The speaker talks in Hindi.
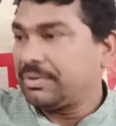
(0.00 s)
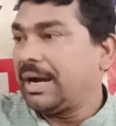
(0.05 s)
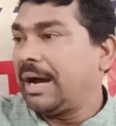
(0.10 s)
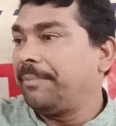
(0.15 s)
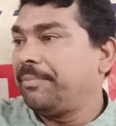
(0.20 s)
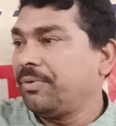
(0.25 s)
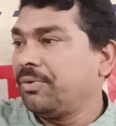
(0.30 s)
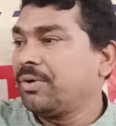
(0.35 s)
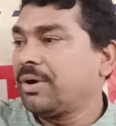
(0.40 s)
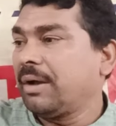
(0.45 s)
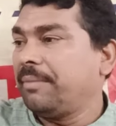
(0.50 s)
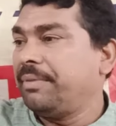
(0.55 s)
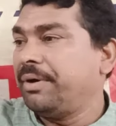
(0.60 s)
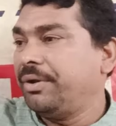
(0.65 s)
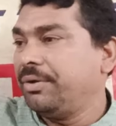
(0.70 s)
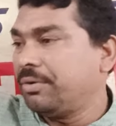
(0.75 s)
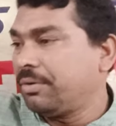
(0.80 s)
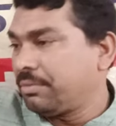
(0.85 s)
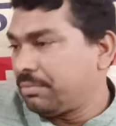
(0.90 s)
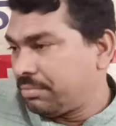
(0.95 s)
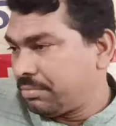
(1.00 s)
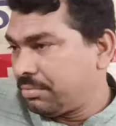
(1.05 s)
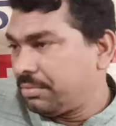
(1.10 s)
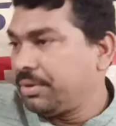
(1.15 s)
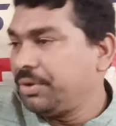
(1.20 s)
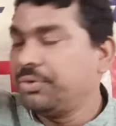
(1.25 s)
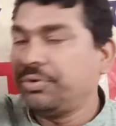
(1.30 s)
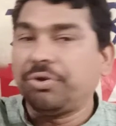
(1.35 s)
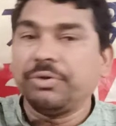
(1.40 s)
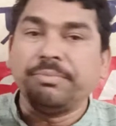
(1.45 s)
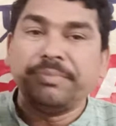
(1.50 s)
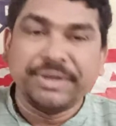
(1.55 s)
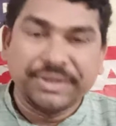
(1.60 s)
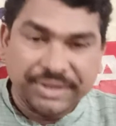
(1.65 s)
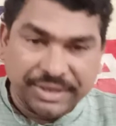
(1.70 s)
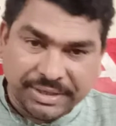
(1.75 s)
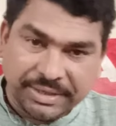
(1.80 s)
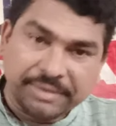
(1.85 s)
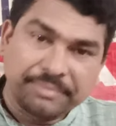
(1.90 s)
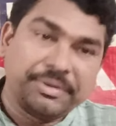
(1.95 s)
आप लोगों का वीडियो यूट्यूब में
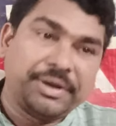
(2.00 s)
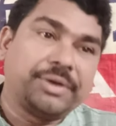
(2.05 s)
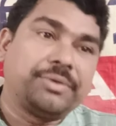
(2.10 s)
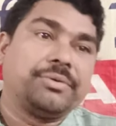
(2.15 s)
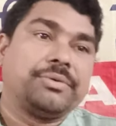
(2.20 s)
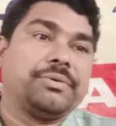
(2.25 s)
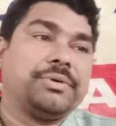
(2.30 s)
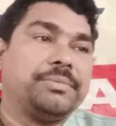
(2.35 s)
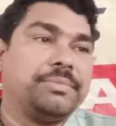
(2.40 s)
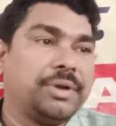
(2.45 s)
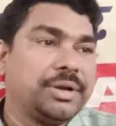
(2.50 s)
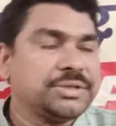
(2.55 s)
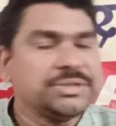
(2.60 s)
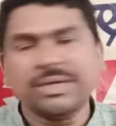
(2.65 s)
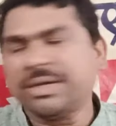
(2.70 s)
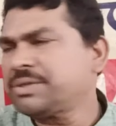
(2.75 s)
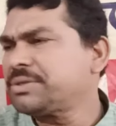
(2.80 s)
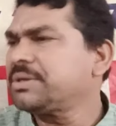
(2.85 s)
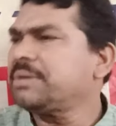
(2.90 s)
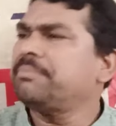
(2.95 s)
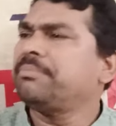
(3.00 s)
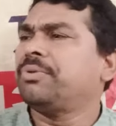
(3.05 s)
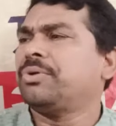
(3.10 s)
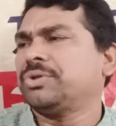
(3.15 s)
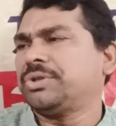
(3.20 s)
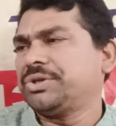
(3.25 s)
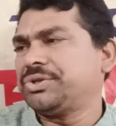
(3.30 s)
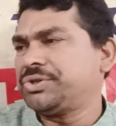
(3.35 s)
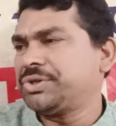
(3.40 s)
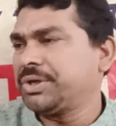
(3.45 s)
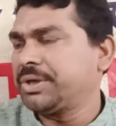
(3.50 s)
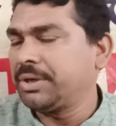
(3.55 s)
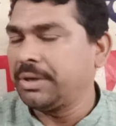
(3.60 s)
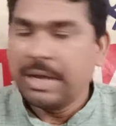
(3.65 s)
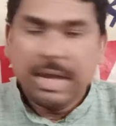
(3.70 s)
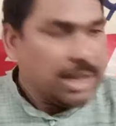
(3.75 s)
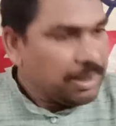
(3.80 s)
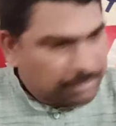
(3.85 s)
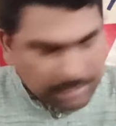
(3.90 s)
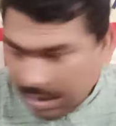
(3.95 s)
देख के मेरे को कोई बोला सर सब बहुत अच्छे हैं
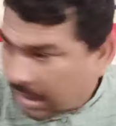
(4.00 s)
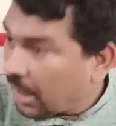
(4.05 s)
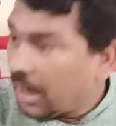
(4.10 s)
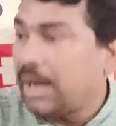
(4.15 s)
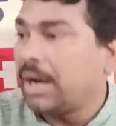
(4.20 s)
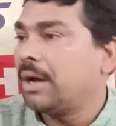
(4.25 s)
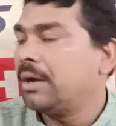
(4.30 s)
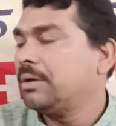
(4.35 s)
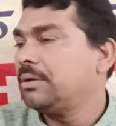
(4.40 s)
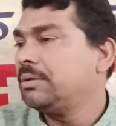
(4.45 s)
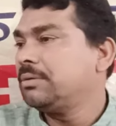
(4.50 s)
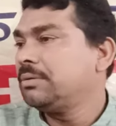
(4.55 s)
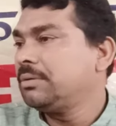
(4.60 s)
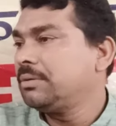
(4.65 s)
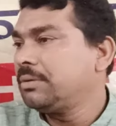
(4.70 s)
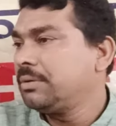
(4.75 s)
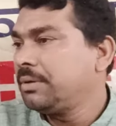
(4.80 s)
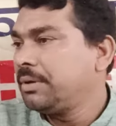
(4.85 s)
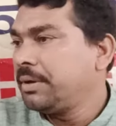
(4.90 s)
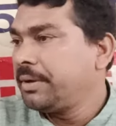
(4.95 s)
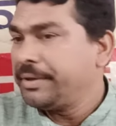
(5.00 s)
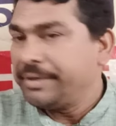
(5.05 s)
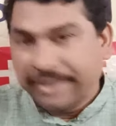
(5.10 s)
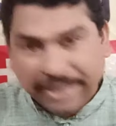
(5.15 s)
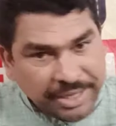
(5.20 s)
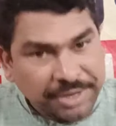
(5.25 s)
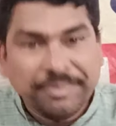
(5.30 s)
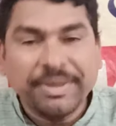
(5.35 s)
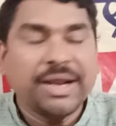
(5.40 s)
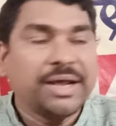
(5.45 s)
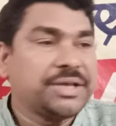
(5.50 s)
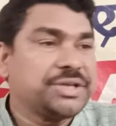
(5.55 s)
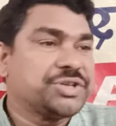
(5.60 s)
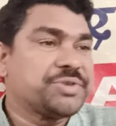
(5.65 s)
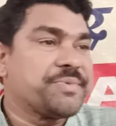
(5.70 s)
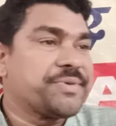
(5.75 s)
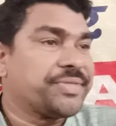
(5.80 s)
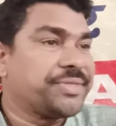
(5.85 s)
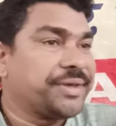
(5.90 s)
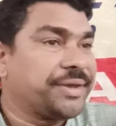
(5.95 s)
बोले हाँ यही मेरा
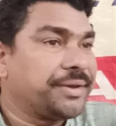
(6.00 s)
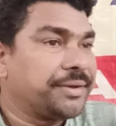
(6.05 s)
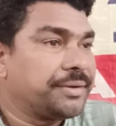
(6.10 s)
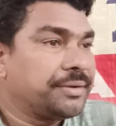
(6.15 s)
किस्मत है